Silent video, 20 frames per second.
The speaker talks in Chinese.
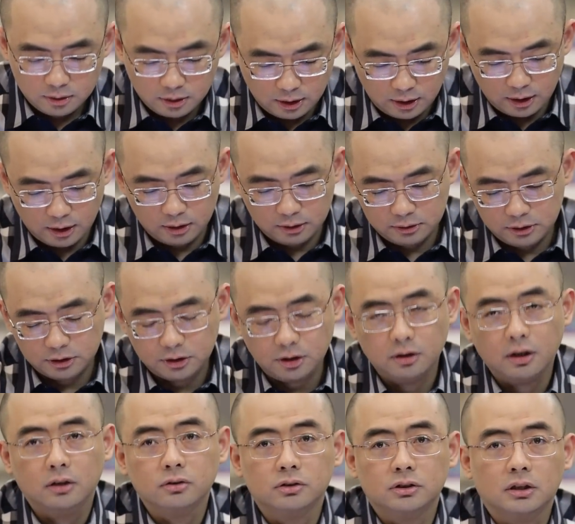呃，这事
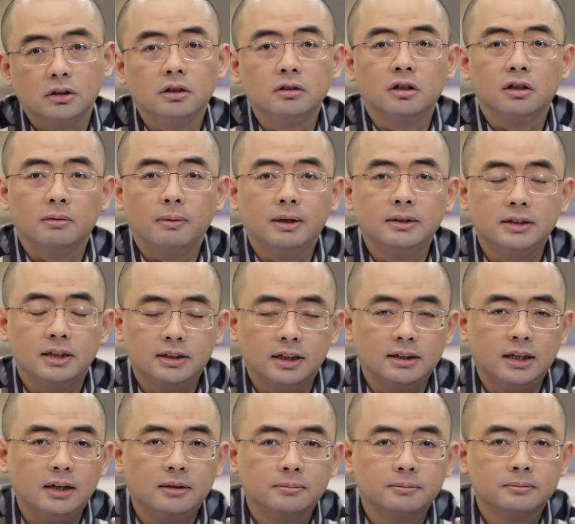儿呢，就讲到这里吧，谢谢大
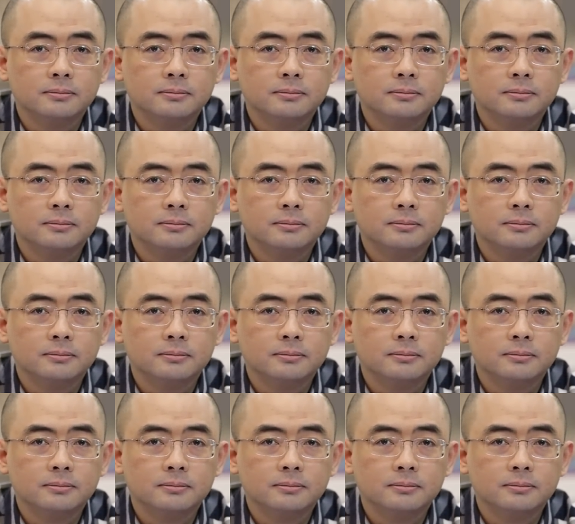家。